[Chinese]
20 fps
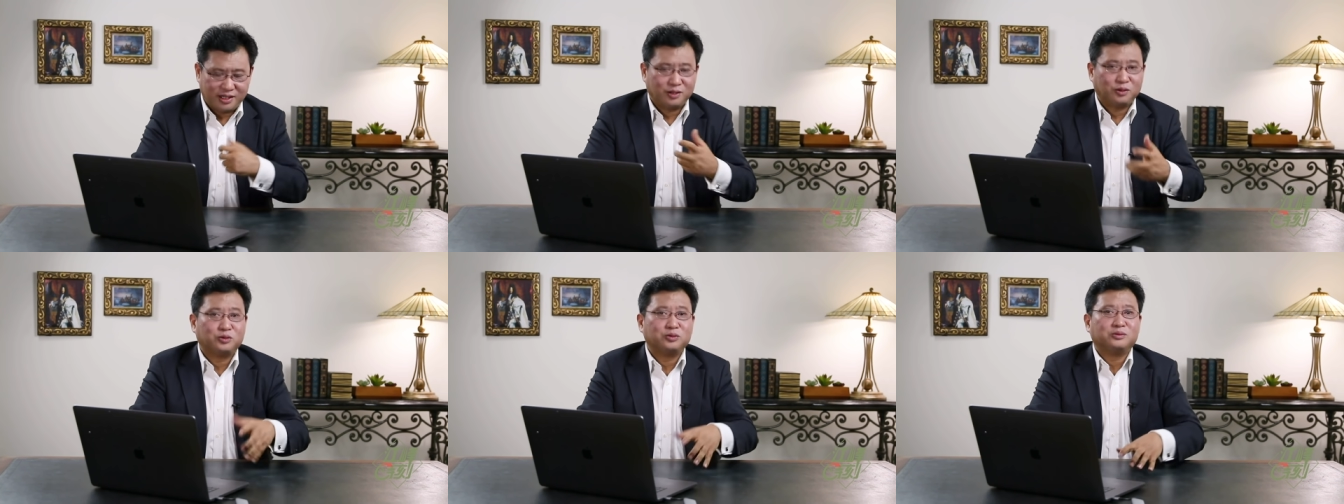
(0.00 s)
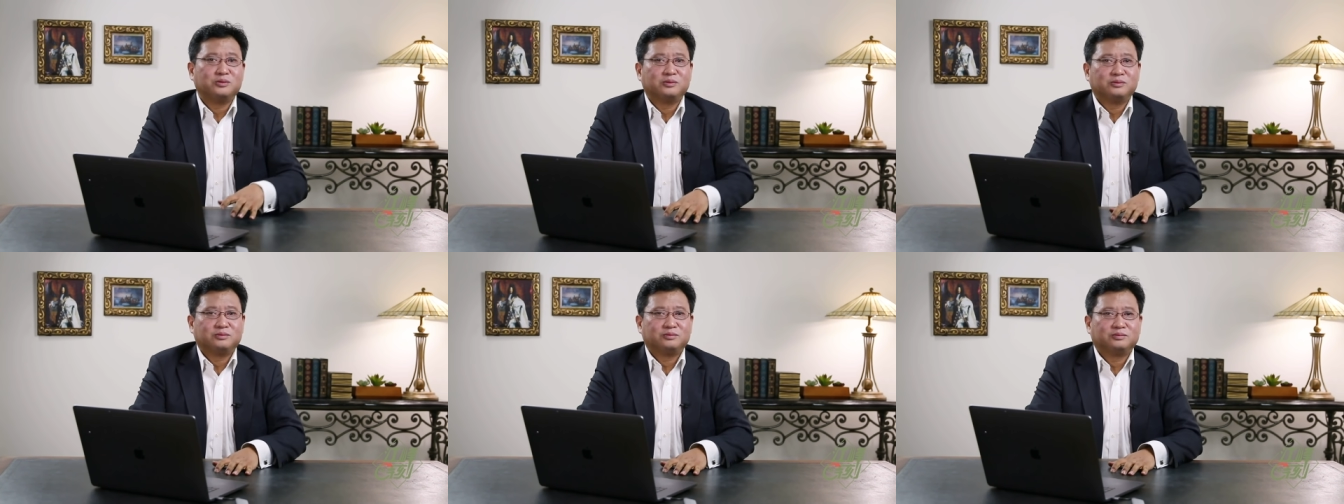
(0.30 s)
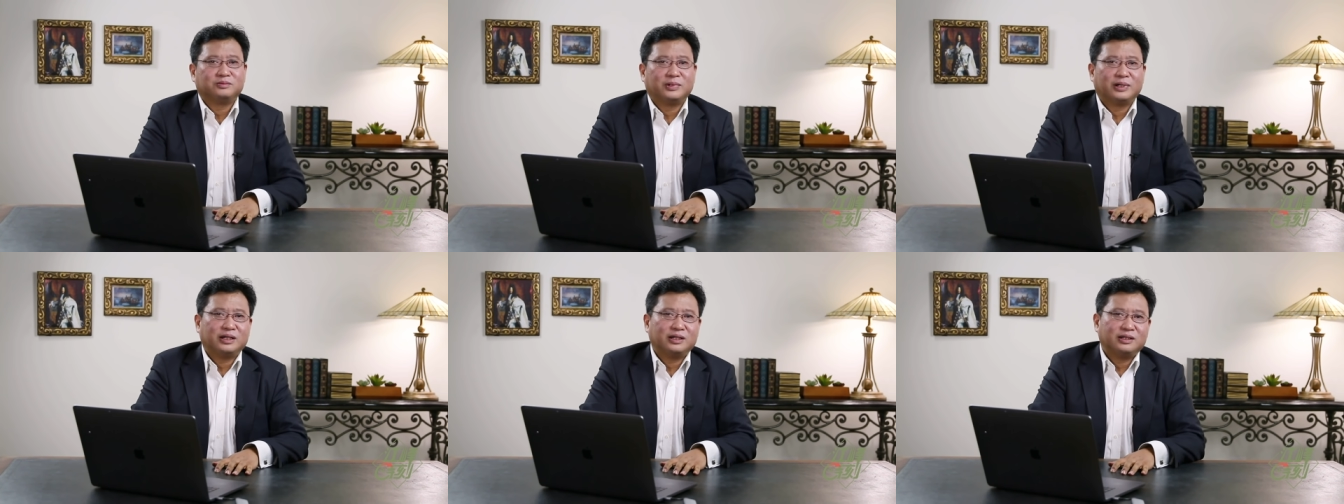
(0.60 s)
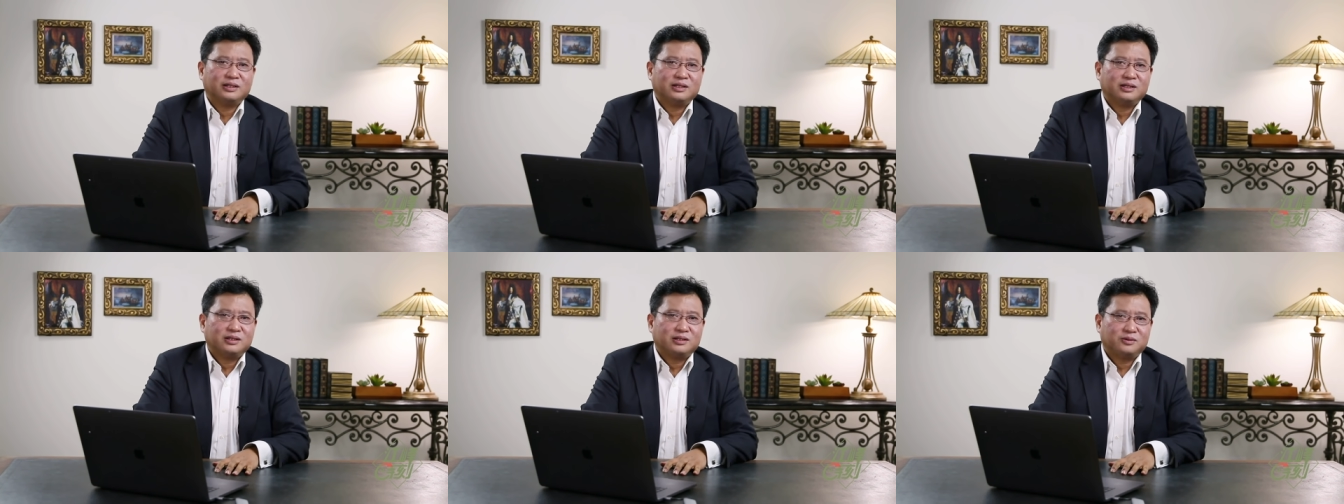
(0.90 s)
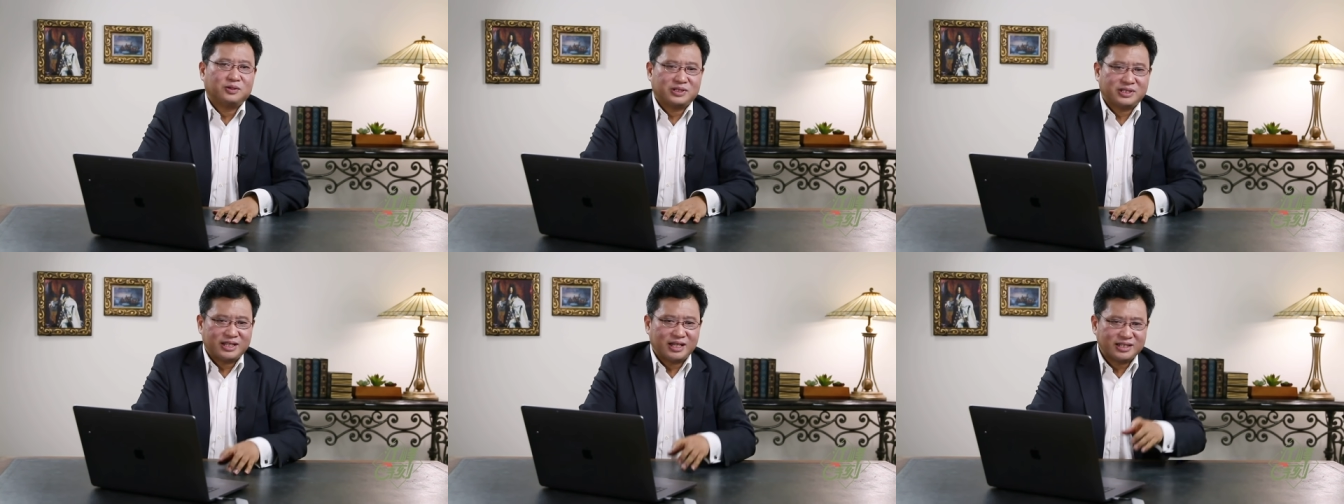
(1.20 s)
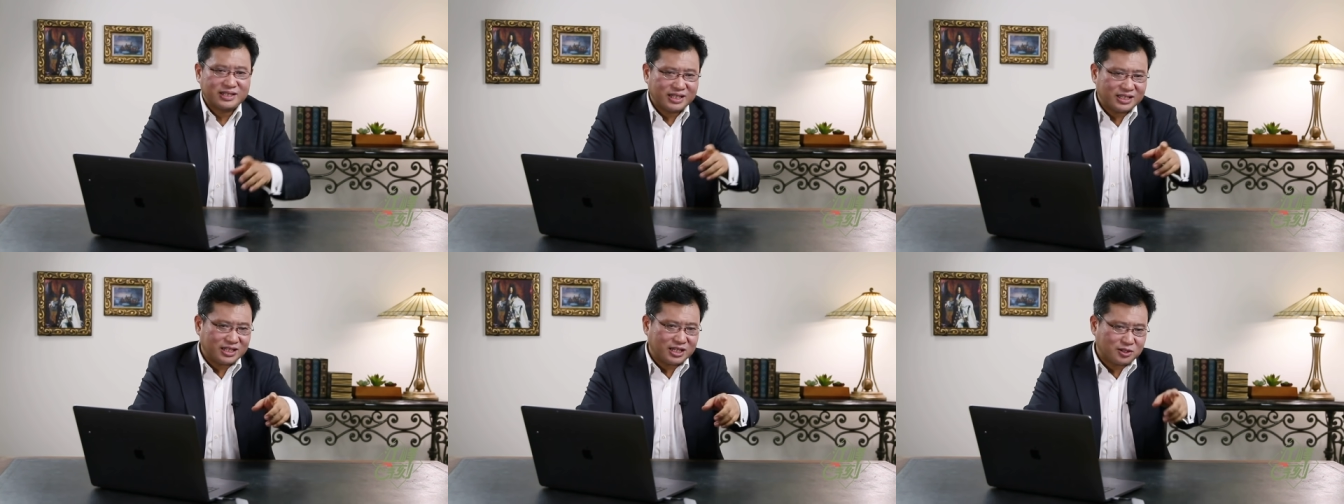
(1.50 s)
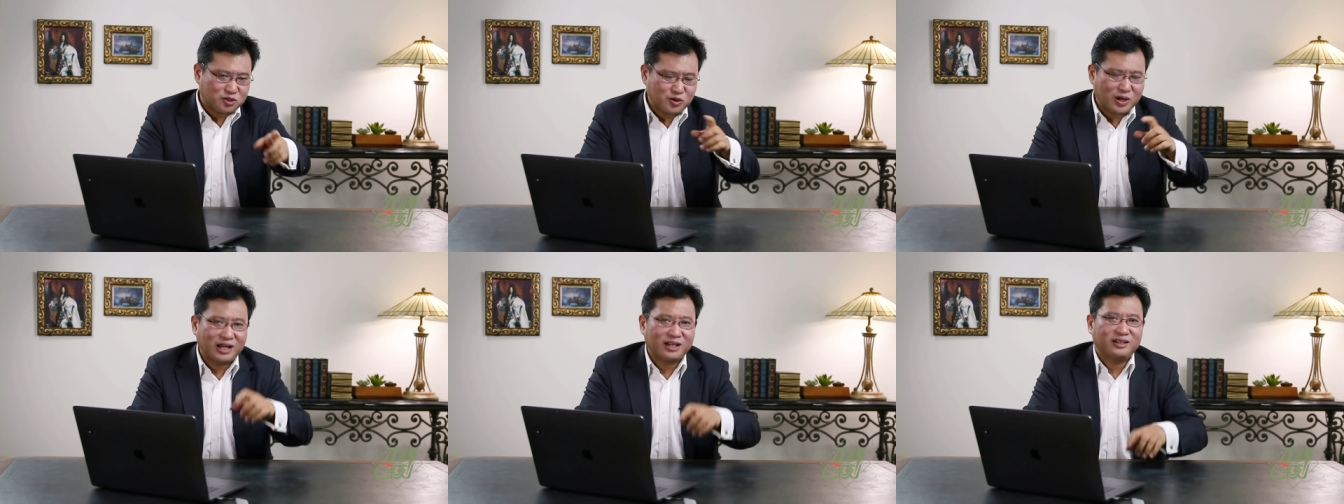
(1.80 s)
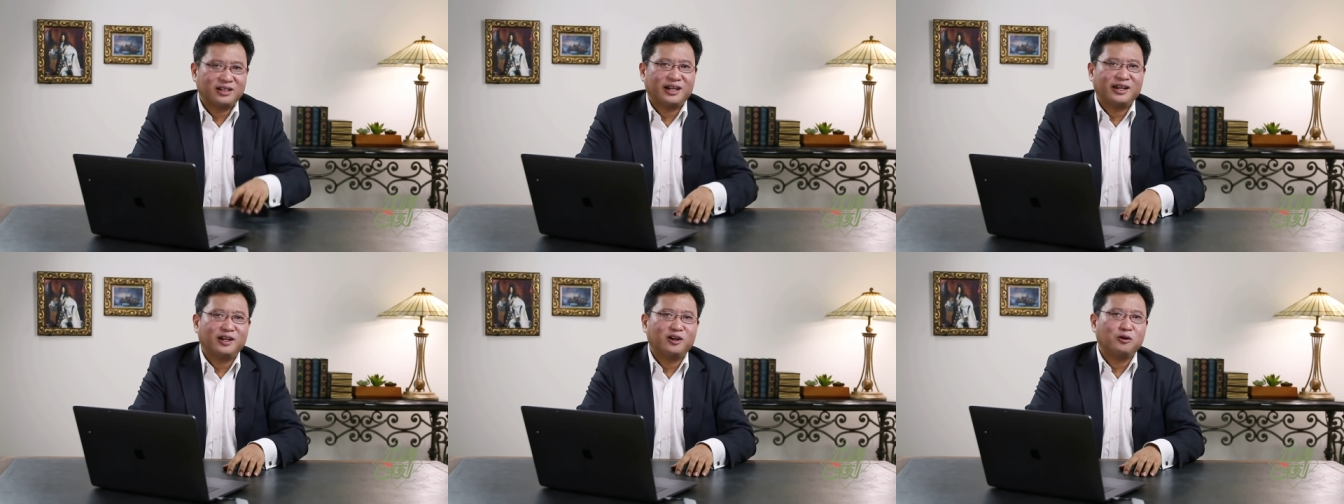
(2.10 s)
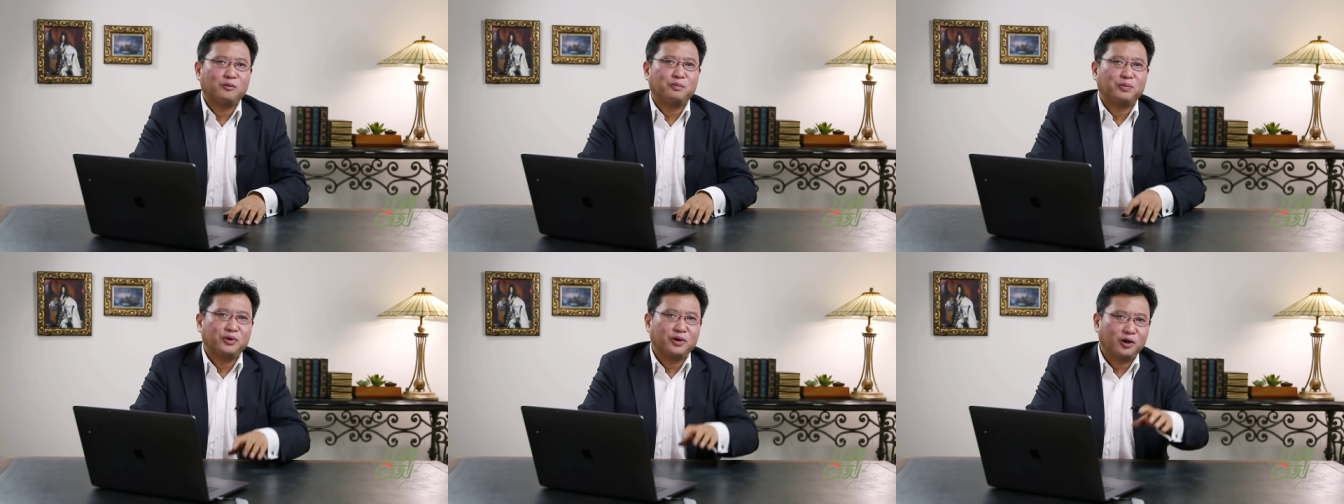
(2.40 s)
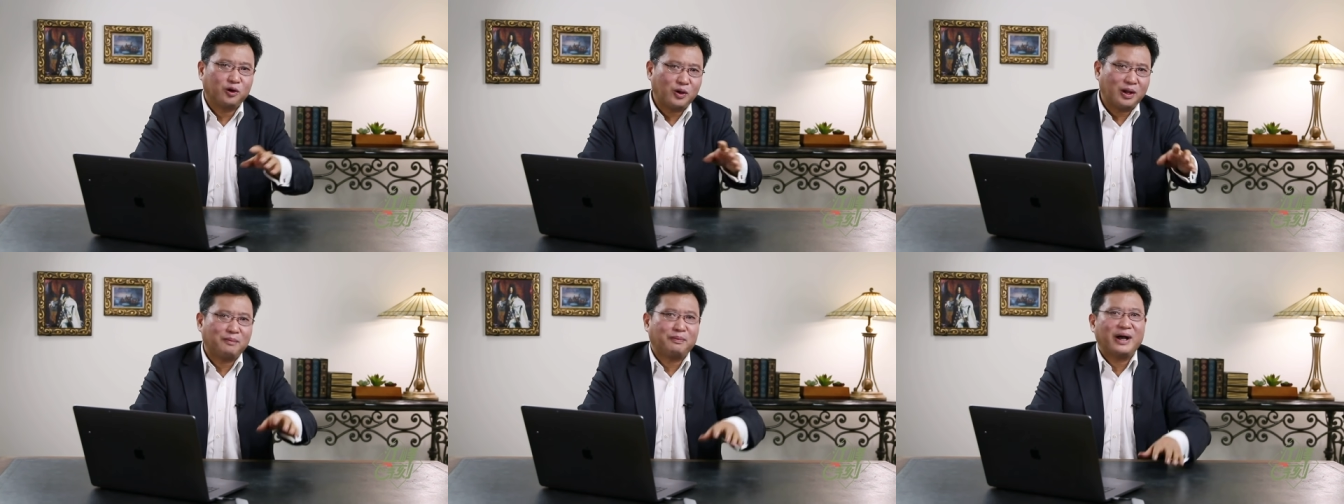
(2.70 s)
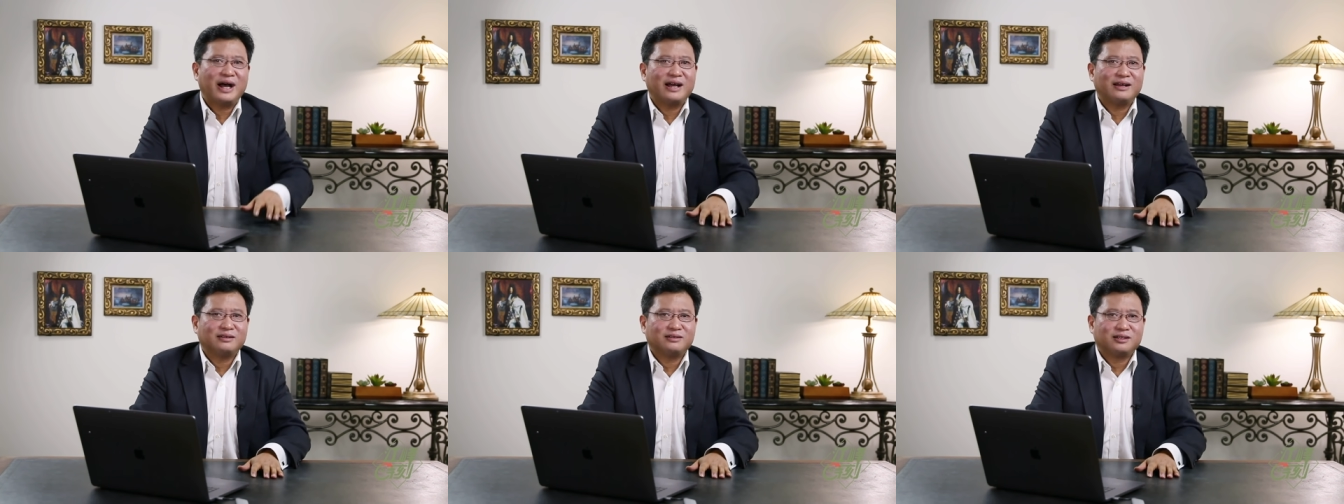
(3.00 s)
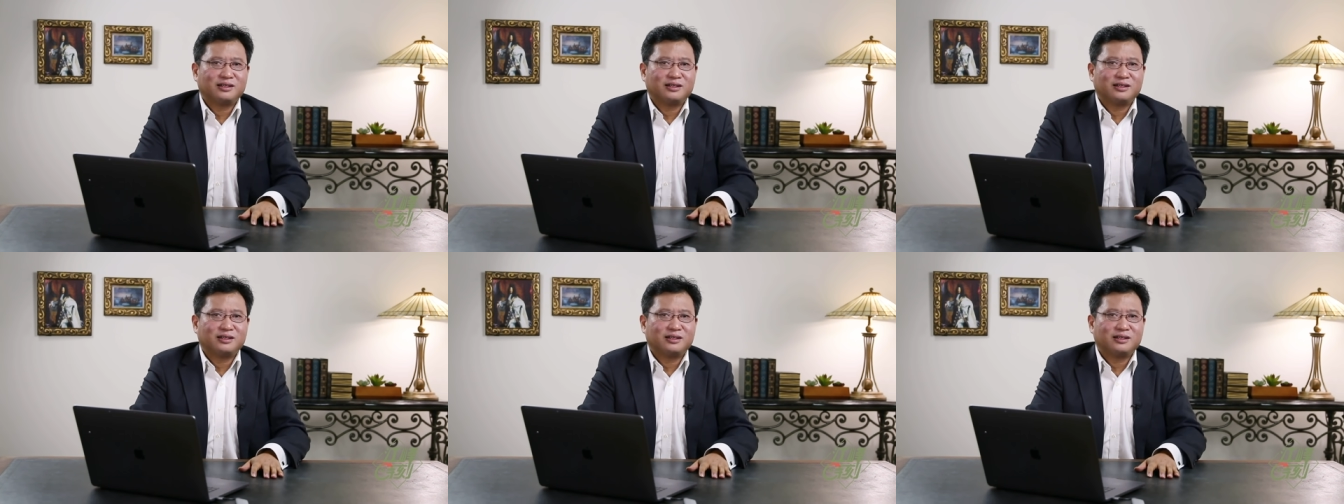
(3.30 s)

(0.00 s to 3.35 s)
引渡，是吧？我相信你抓了人以后不会乱判，